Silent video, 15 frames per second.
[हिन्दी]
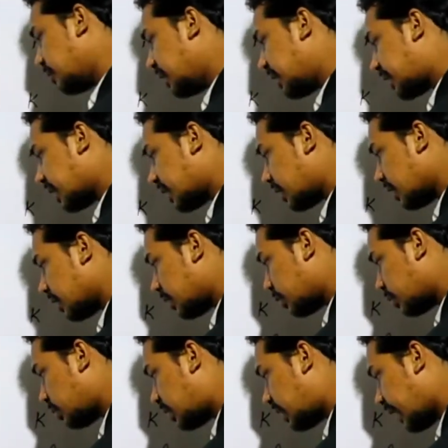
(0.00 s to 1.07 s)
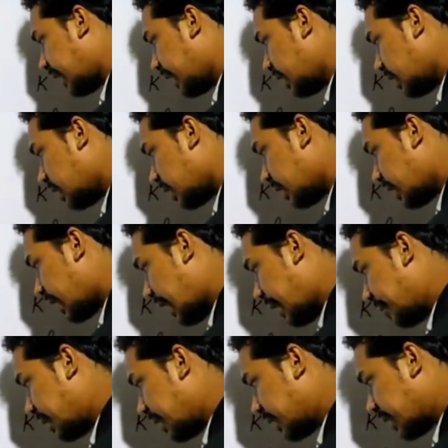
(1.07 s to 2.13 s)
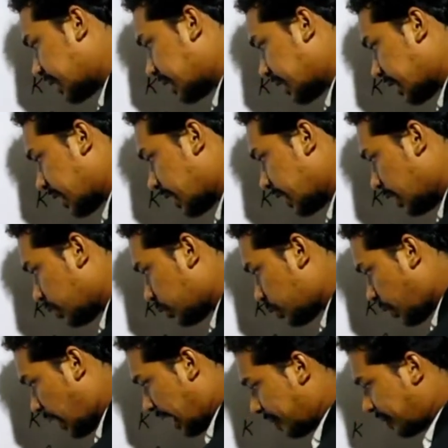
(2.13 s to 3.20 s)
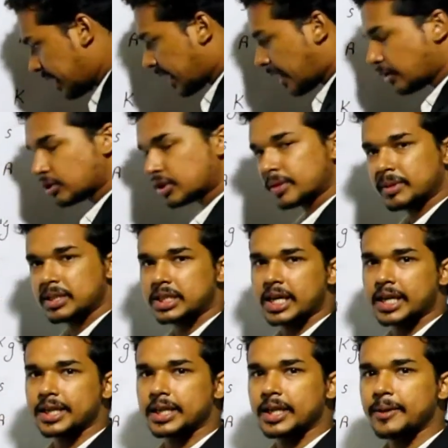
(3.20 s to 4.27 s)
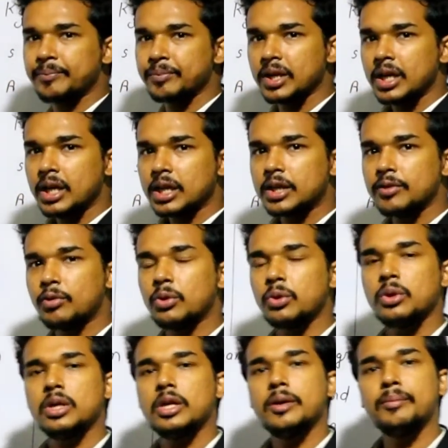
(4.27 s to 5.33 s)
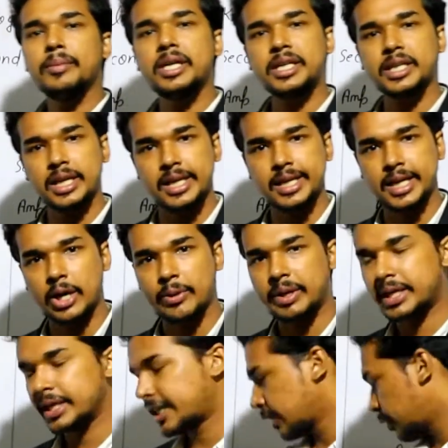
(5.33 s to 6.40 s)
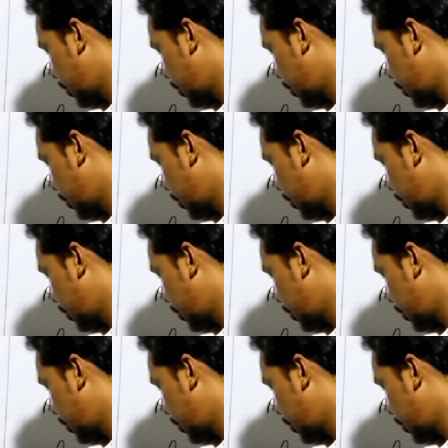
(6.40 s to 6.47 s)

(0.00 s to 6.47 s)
मीटर तो 10 एम लिख देते हैं तो जो एम लिखा हो तो समझ जाएंगे कि वो मीटर लिखा हुआ ठीक है